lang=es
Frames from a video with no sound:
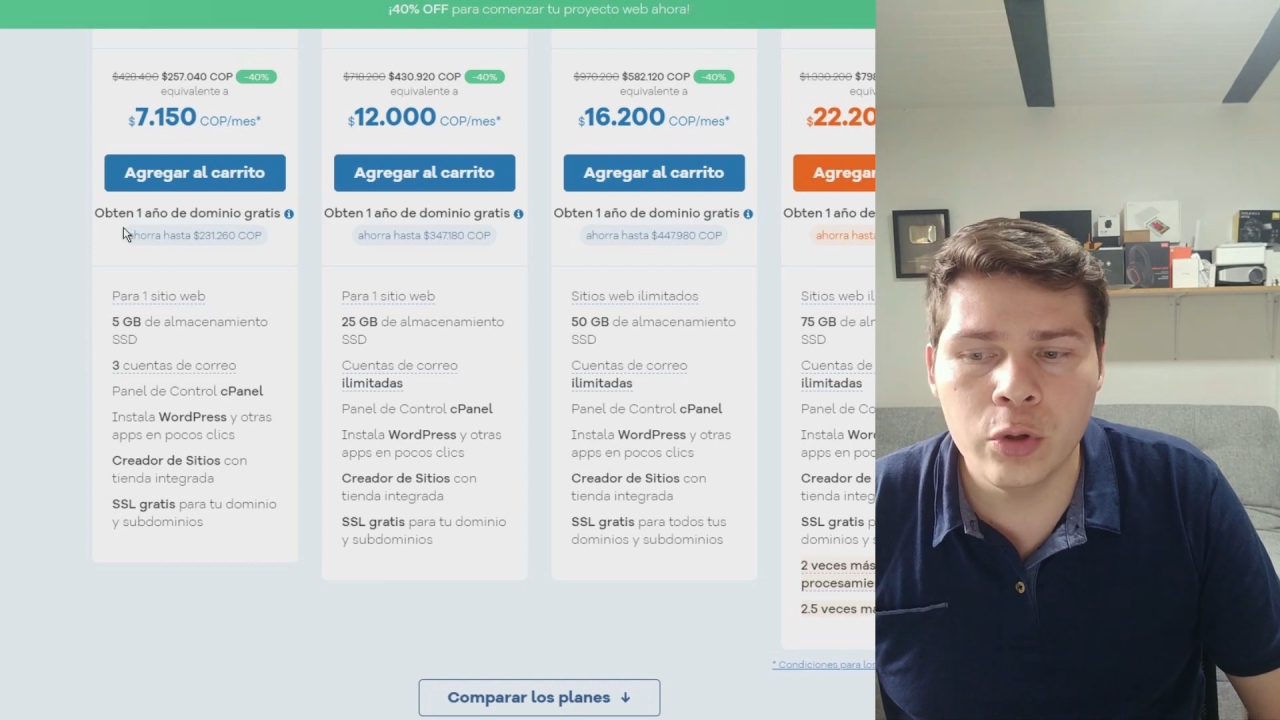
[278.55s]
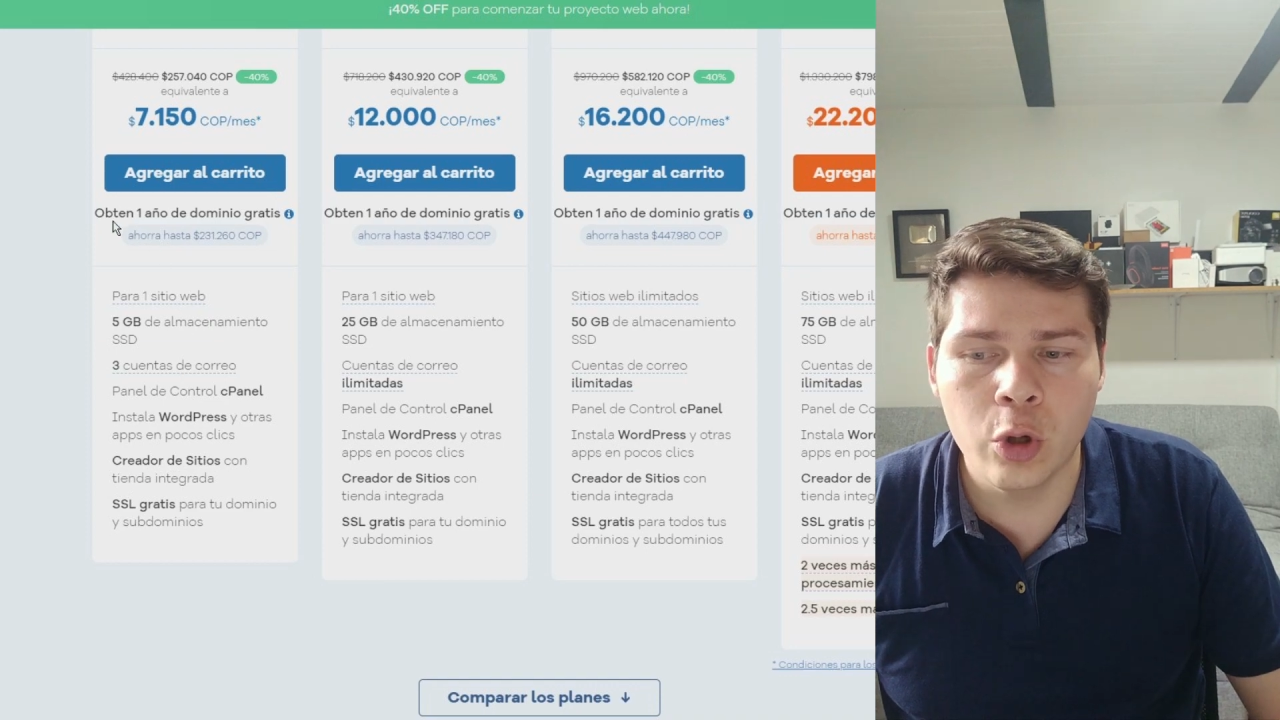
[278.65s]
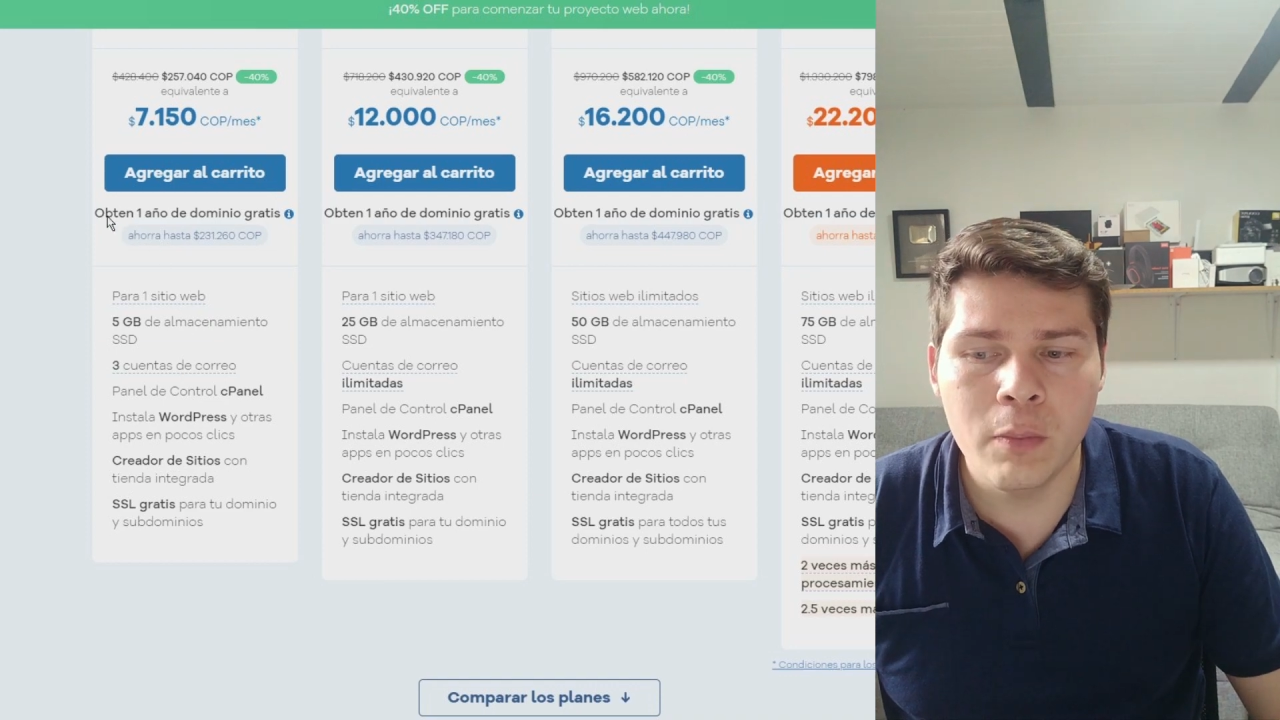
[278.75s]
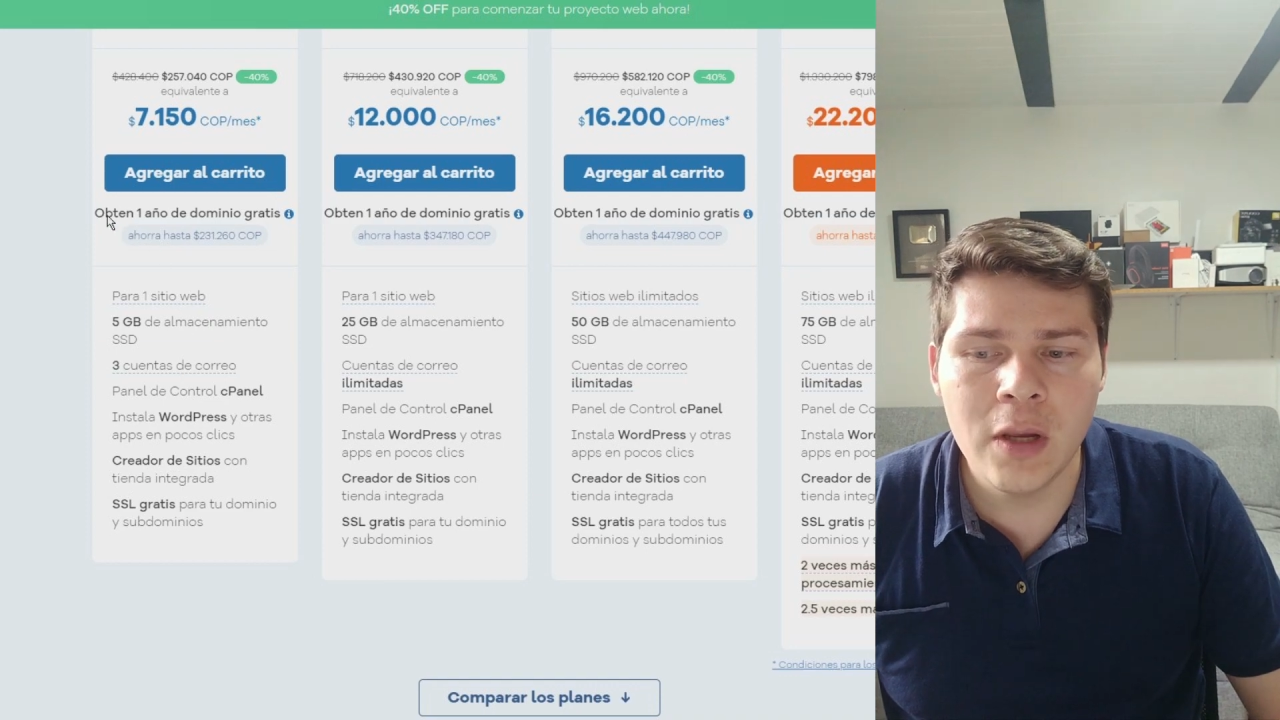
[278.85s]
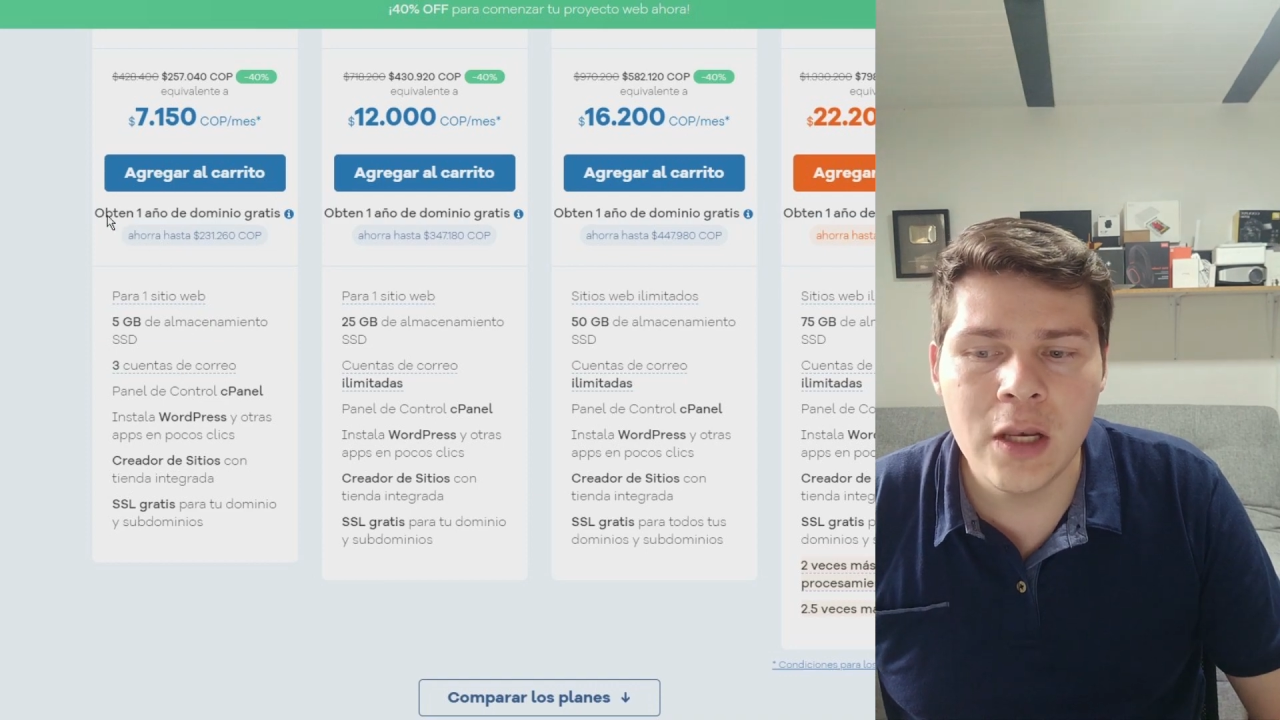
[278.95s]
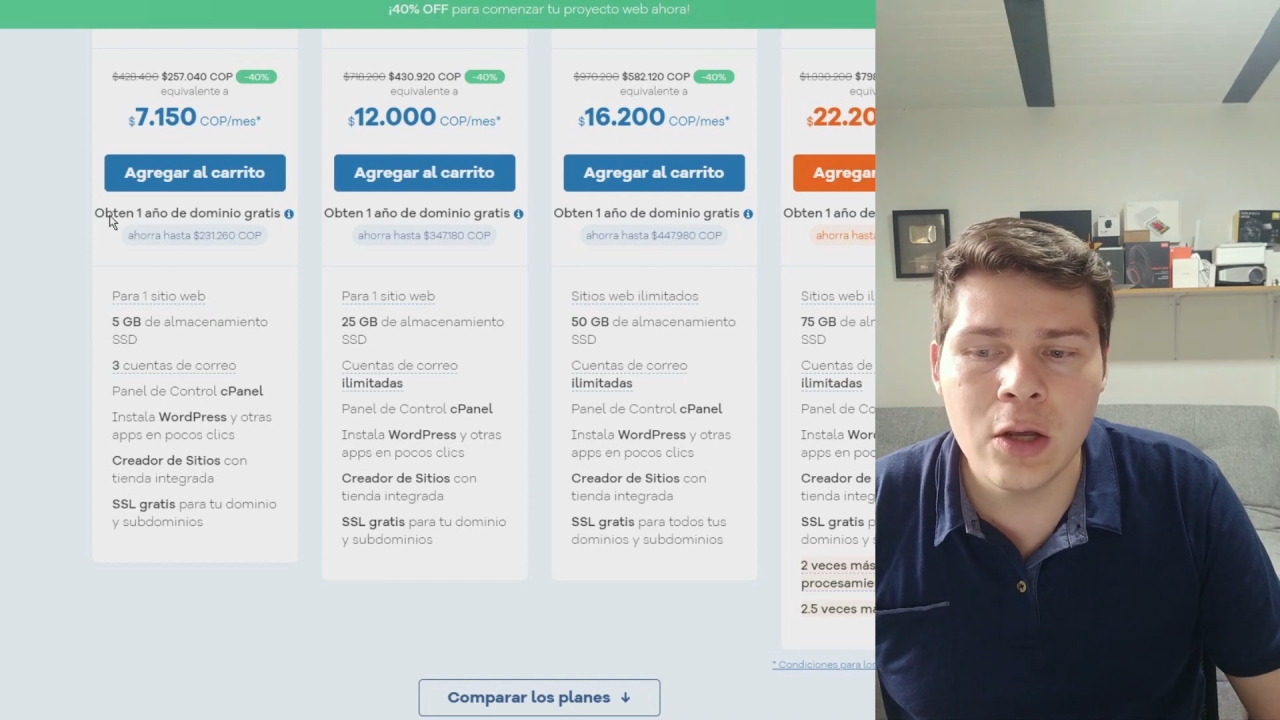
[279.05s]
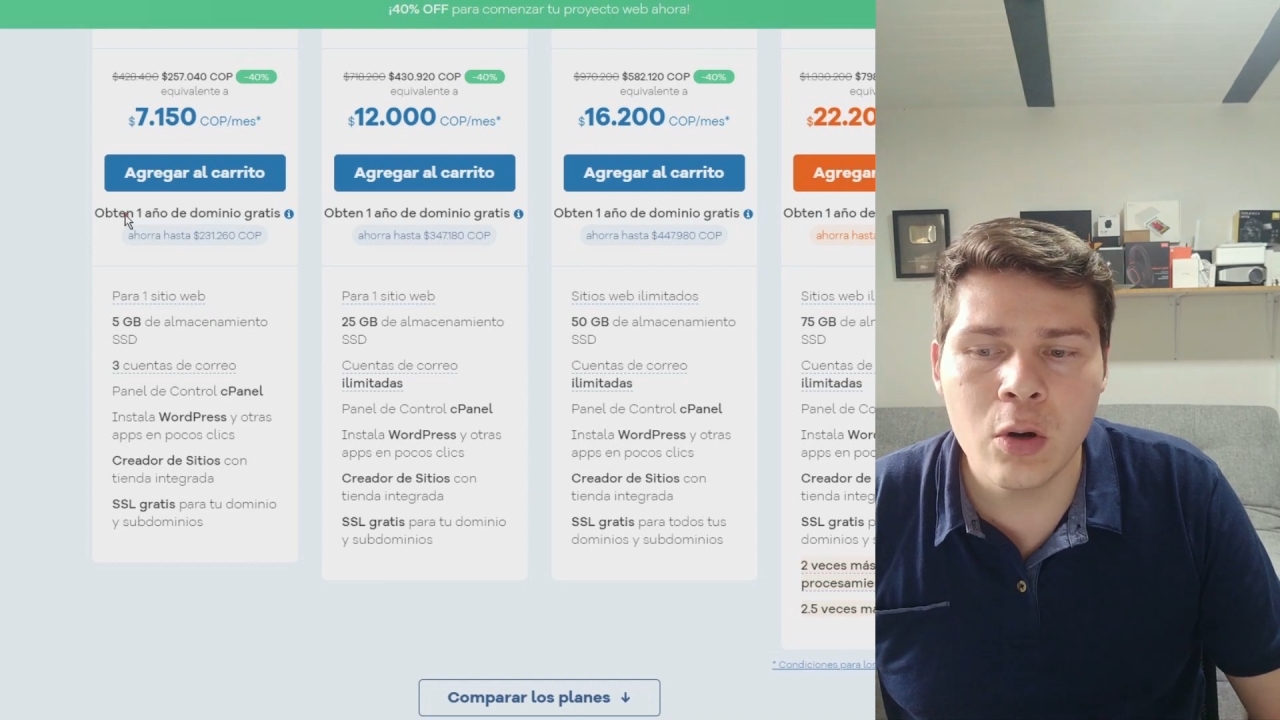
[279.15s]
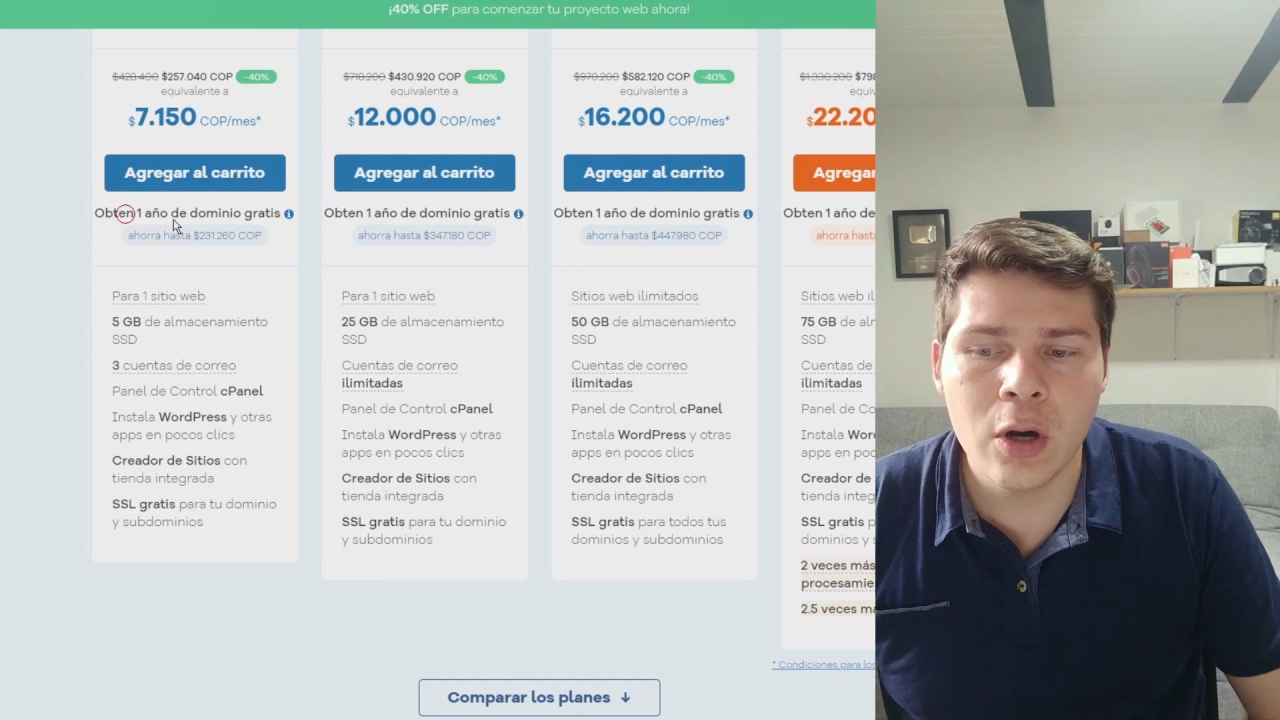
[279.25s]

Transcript: dominio